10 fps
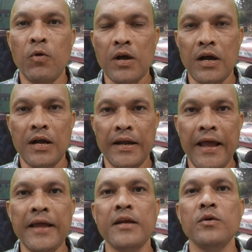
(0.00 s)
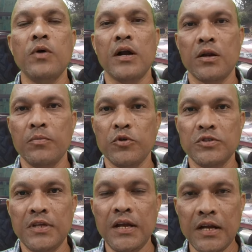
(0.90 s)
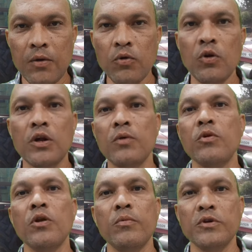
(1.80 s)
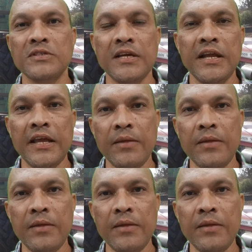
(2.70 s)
ఒక ట్యాంక్ వాటర్ పోస్తే టౌన్లో టౌన్లో పోస్తేనే